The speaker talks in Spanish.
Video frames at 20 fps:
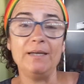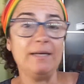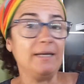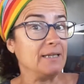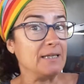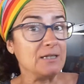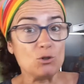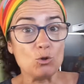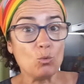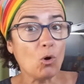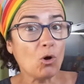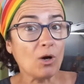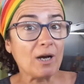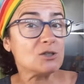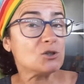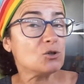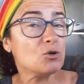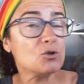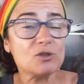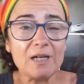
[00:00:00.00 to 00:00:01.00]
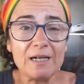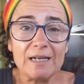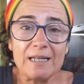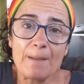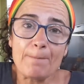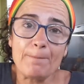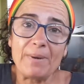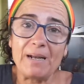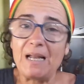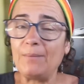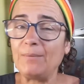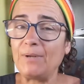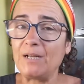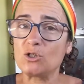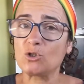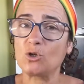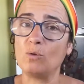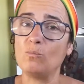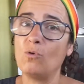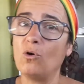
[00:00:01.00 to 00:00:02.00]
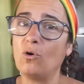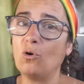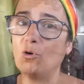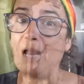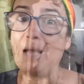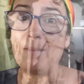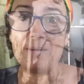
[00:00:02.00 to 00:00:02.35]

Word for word: Y de su boca solo salían palabras como la